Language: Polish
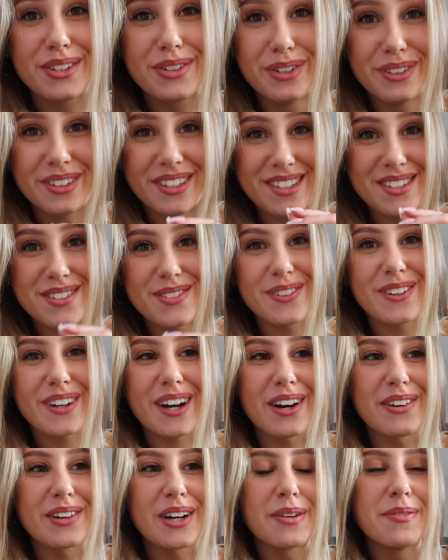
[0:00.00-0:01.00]
akurat
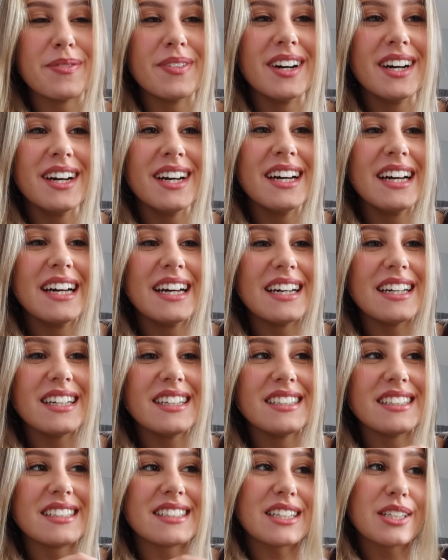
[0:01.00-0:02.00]
słuchałam
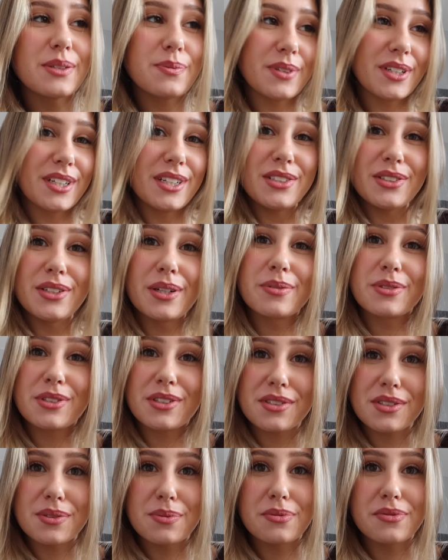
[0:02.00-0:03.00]
i się aż przeraziłam
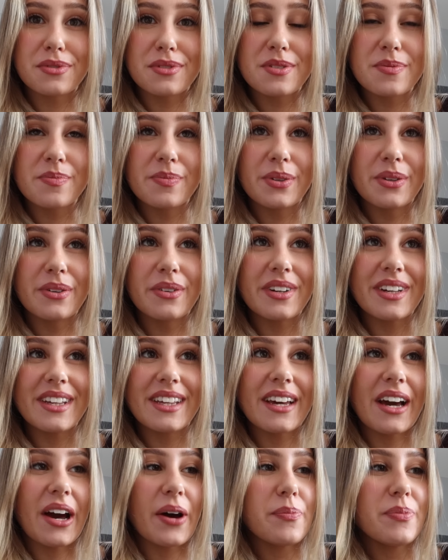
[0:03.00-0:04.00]
szczerze mówiąc, bo
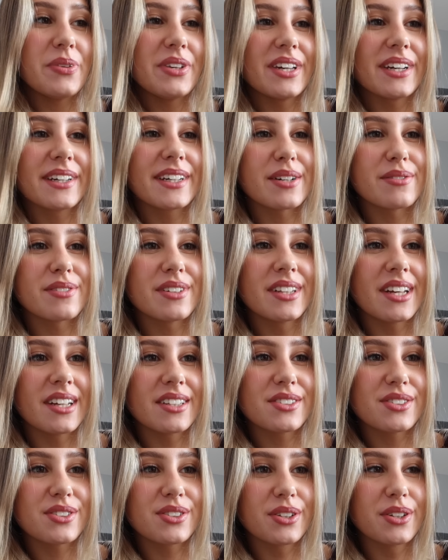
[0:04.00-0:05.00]
ja piję kawę
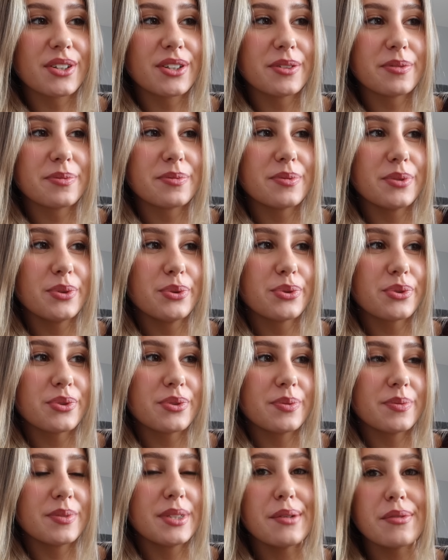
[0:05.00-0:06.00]
nadczo
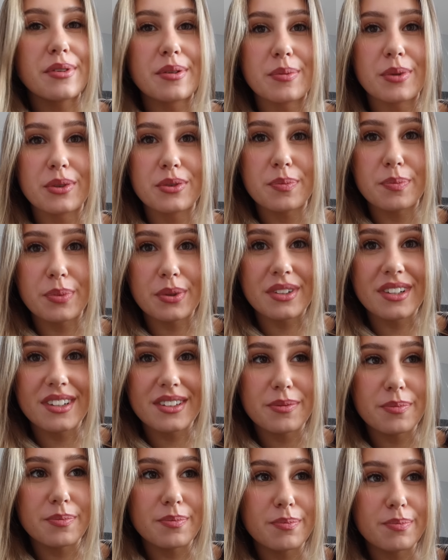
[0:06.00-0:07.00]
już, nie wiem, od
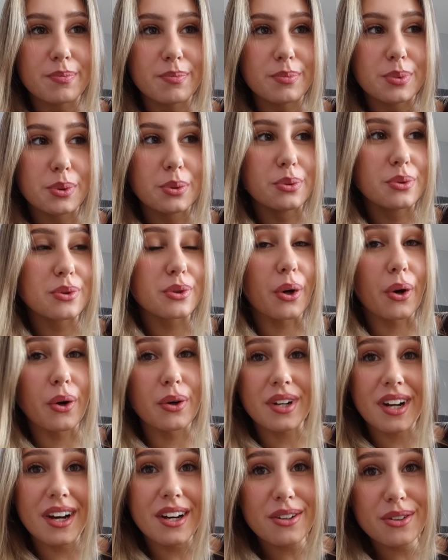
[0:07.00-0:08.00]
ponad
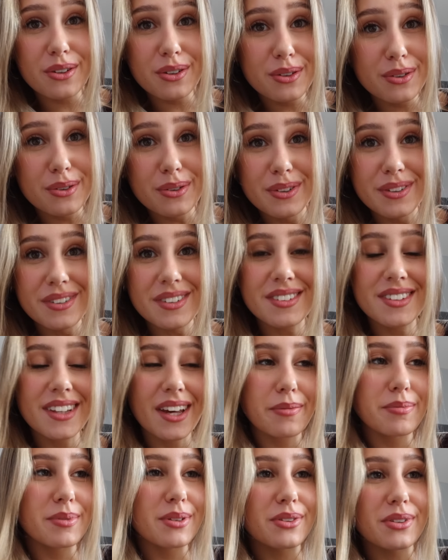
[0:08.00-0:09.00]
półtora roku.
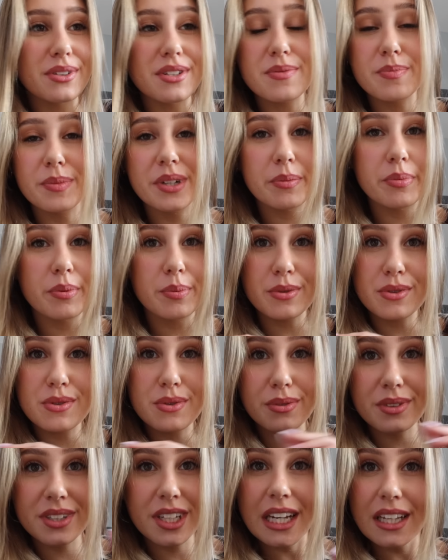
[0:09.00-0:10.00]
Jakby to jest moja po
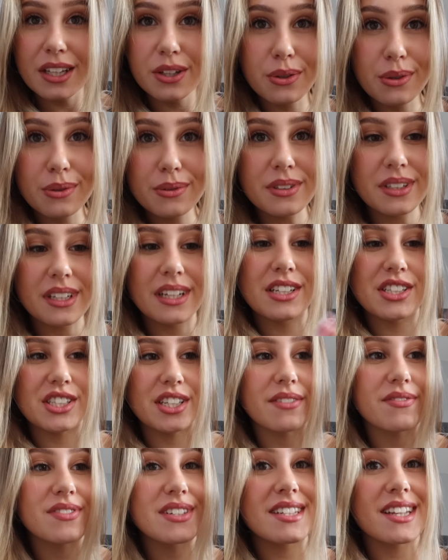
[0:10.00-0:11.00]
prostu daily rutyna, że
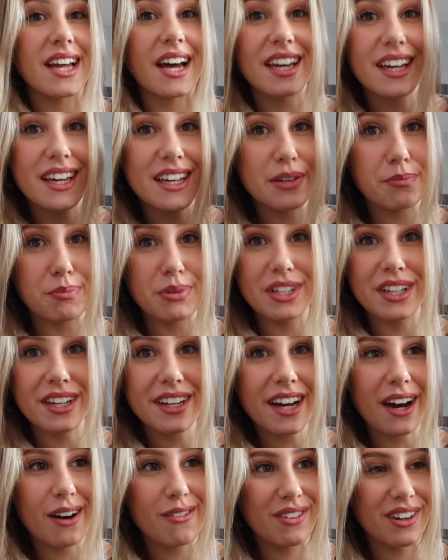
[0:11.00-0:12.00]
ja wstaję i piję
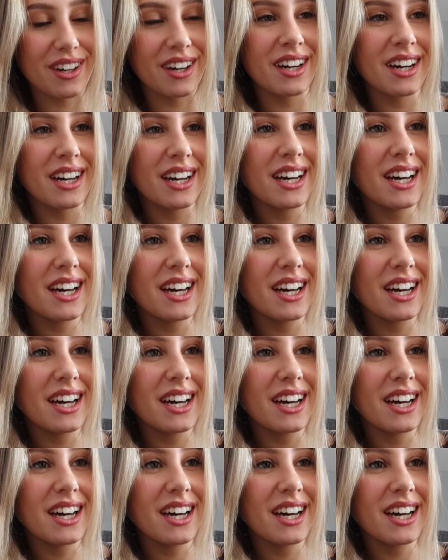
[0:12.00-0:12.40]
kawę.